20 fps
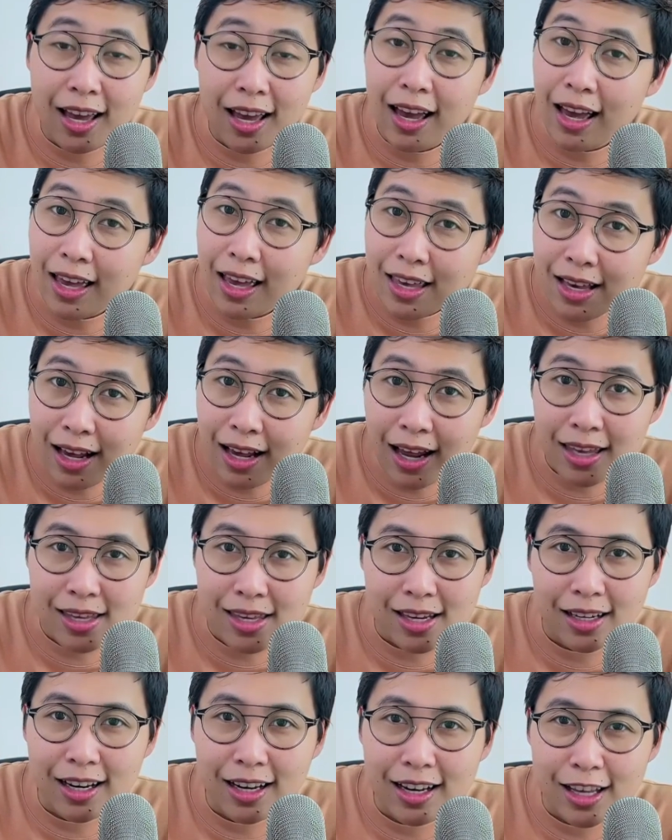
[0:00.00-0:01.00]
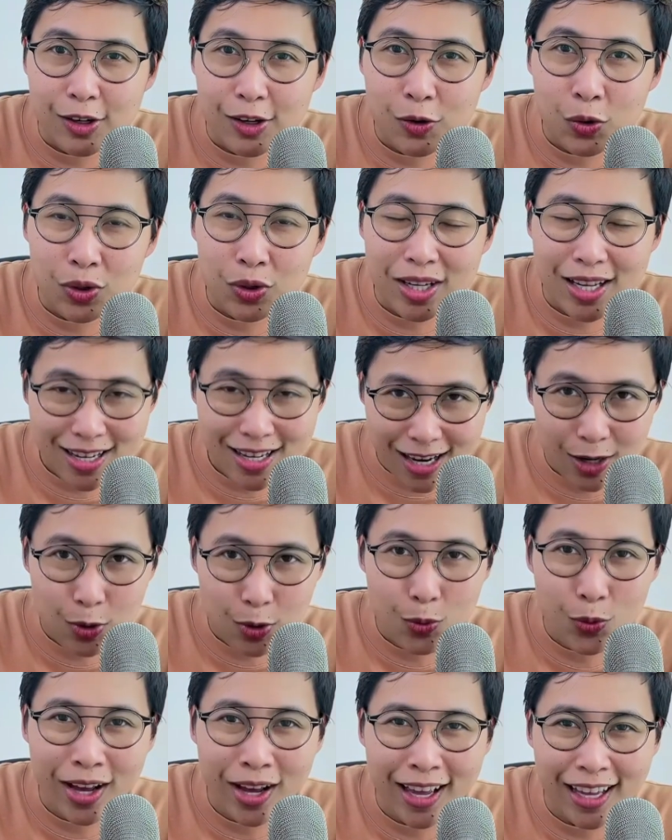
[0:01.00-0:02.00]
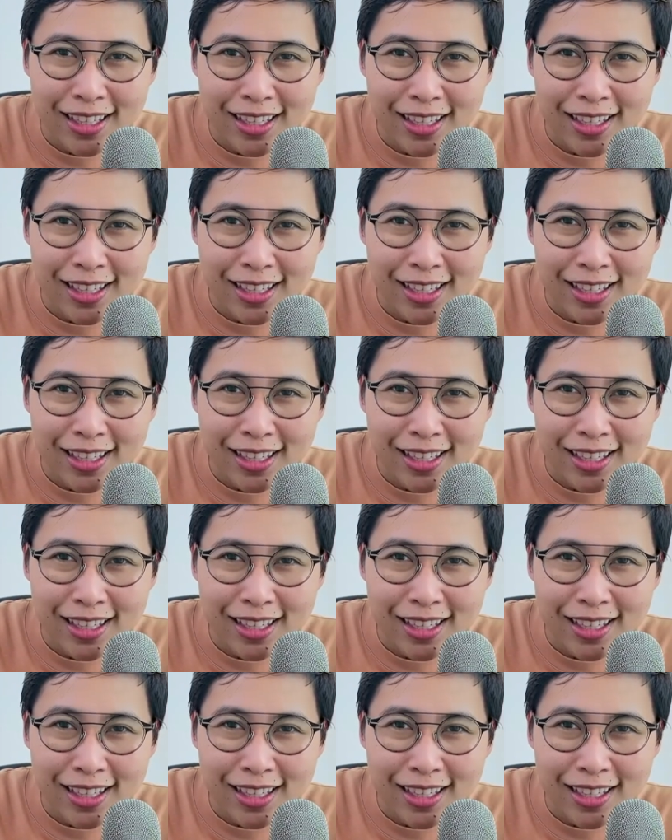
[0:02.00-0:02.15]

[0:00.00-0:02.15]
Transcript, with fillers: ให้ใครอีกหลายๆคนได้เรียนรู้ค่ะ